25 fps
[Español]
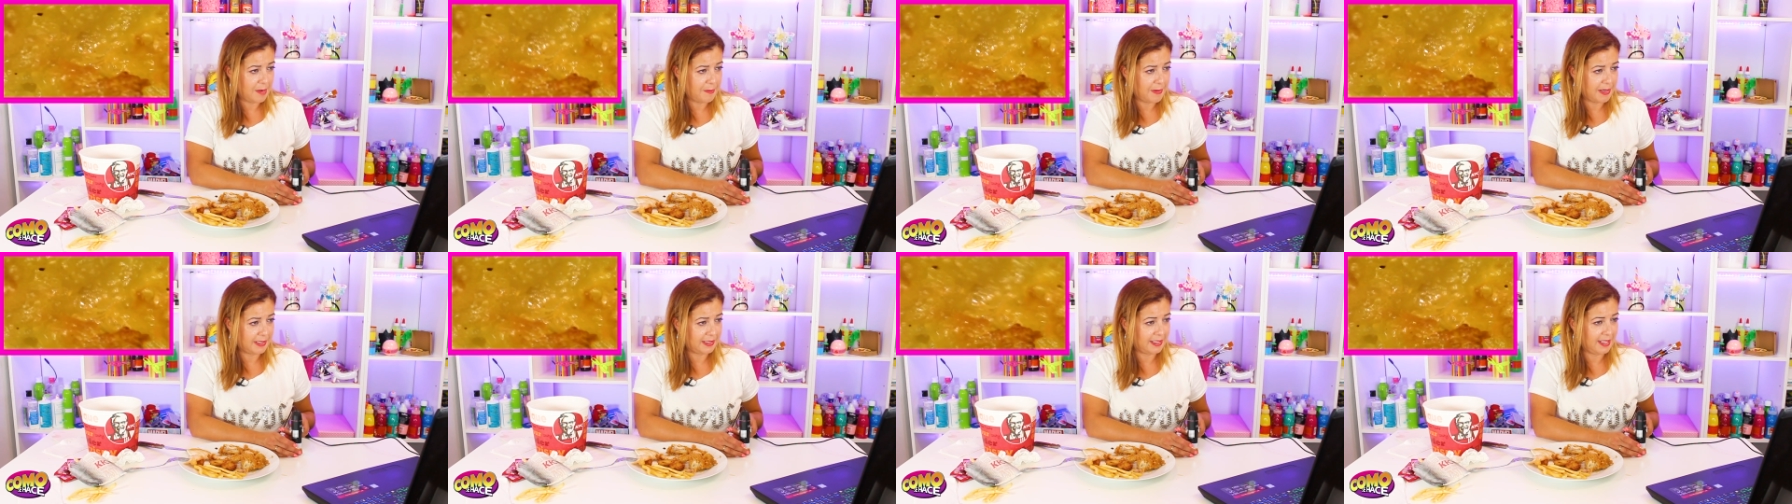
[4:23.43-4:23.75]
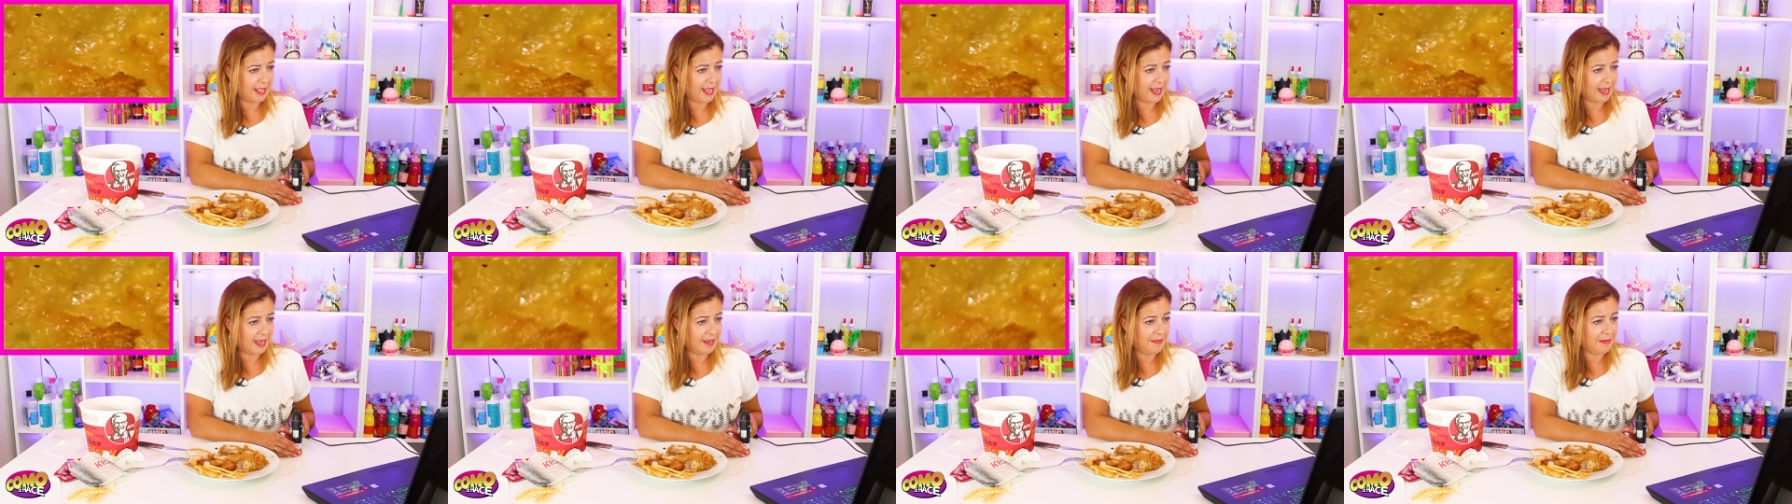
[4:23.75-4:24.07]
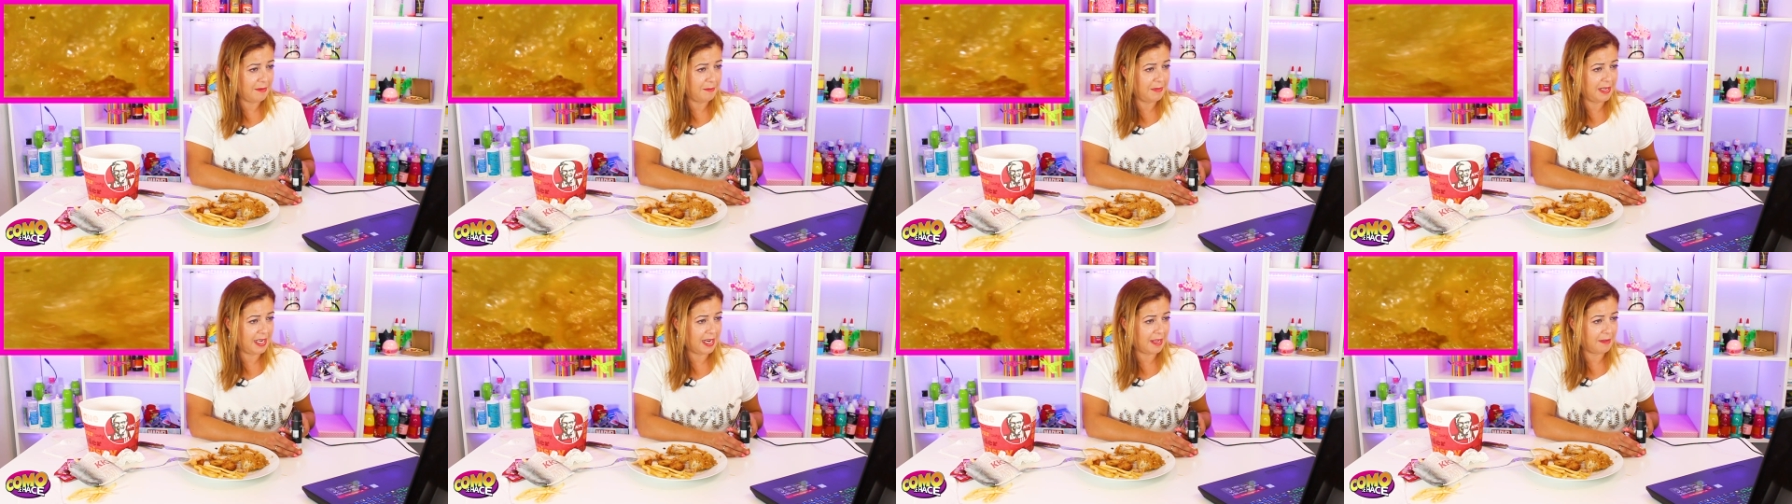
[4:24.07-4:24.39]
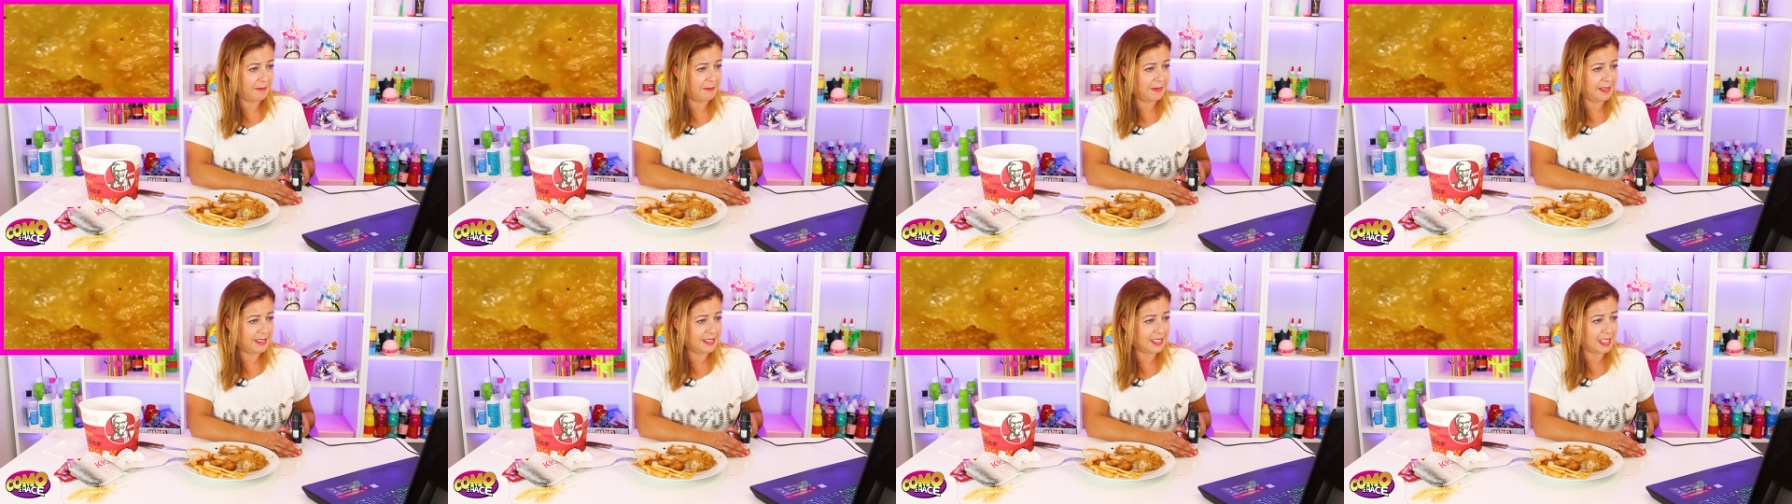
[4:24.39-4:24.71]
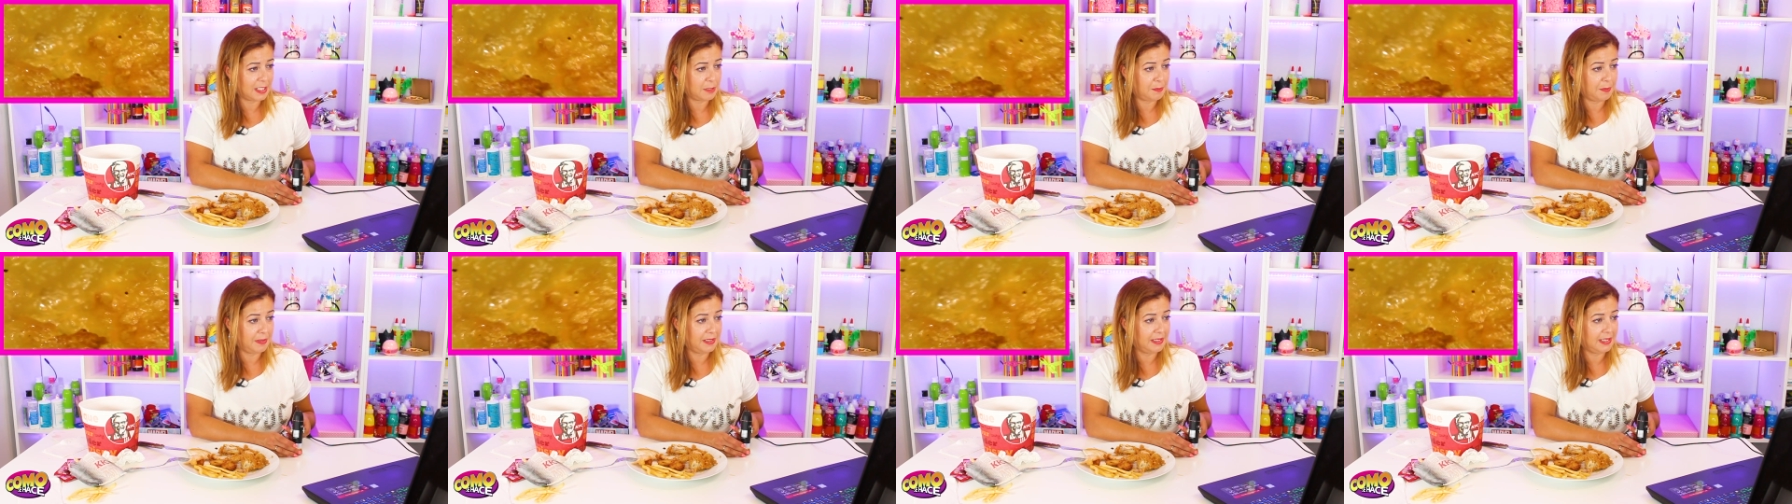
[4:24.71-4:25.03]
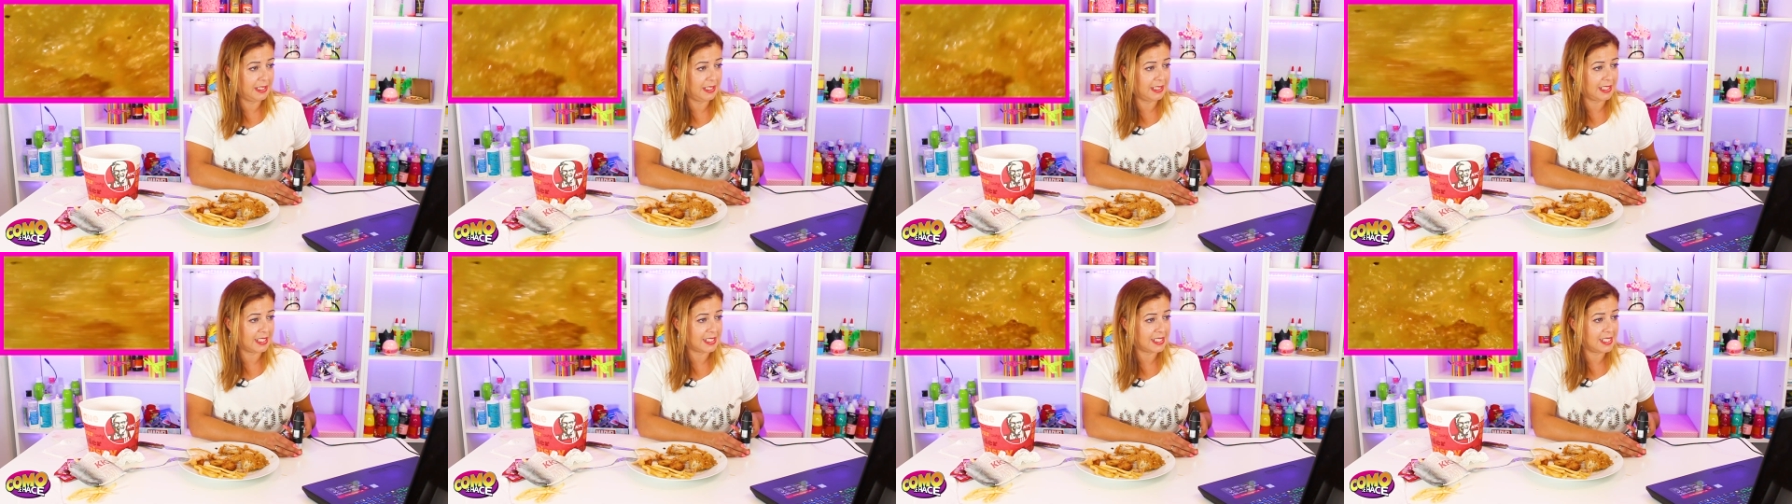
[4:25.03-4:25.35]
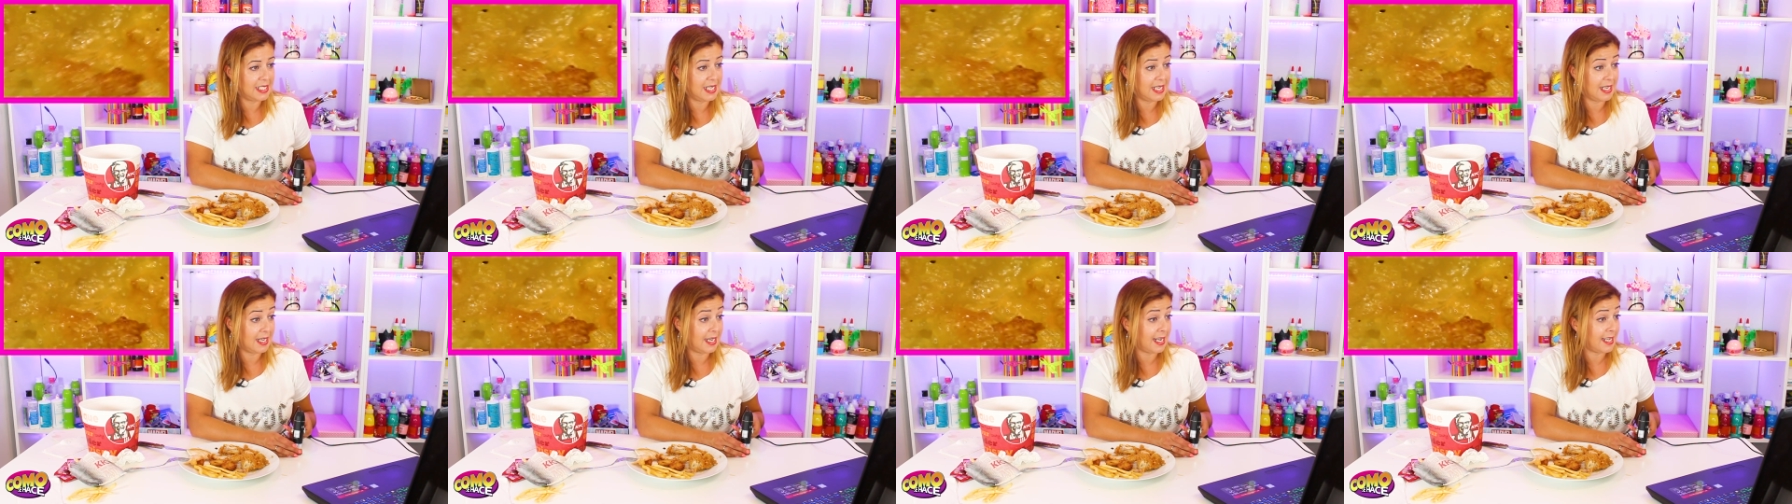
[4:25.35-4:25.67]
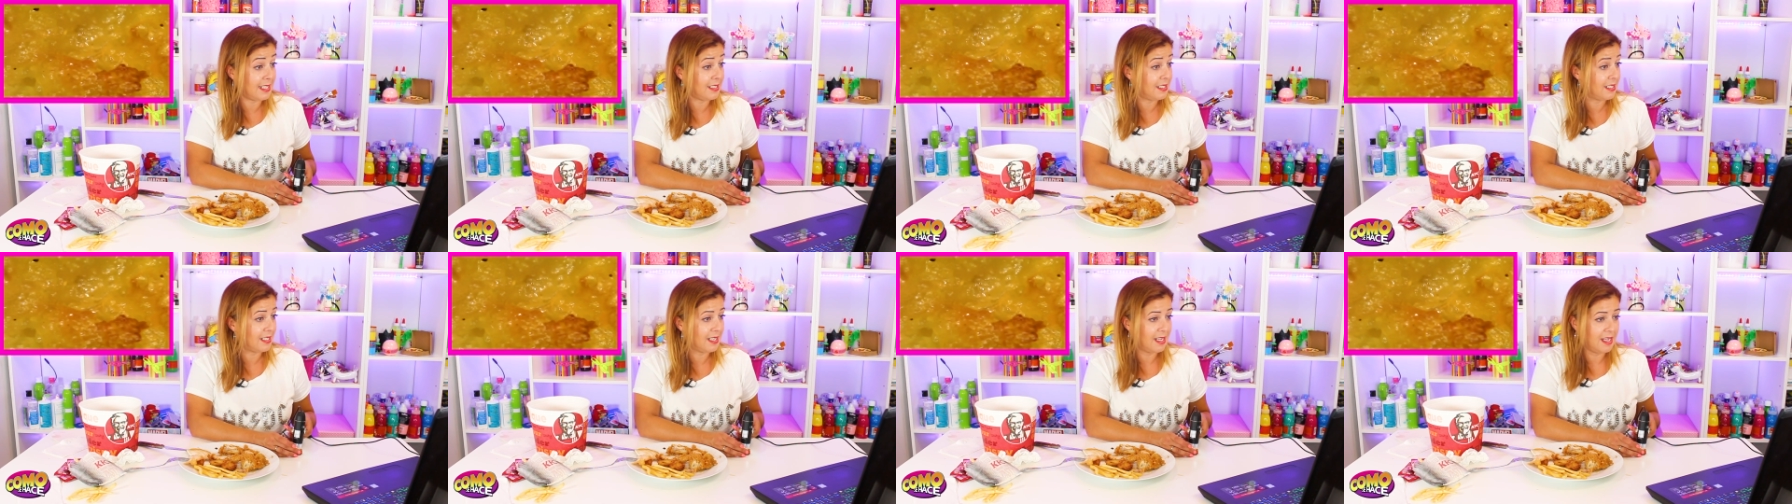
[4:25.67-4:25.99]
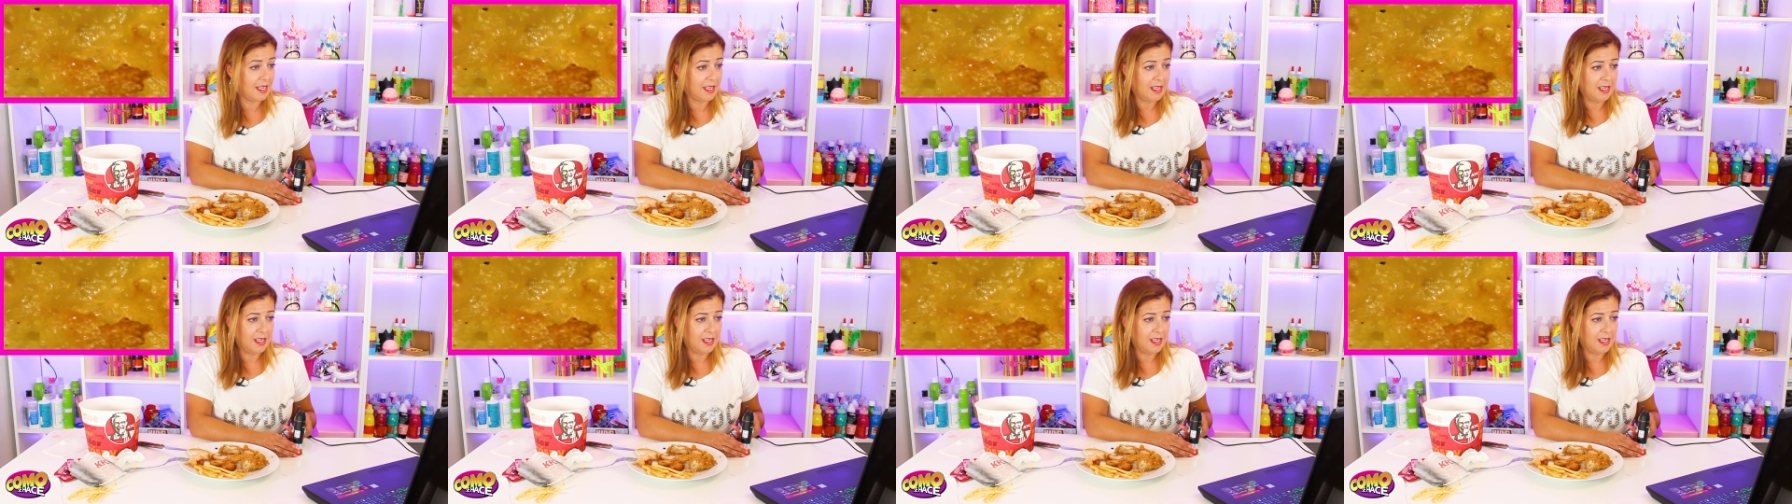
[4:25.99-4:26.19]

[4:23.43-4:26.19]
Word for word: La parte de arriba, mirad, ¿veis las pintitas negras?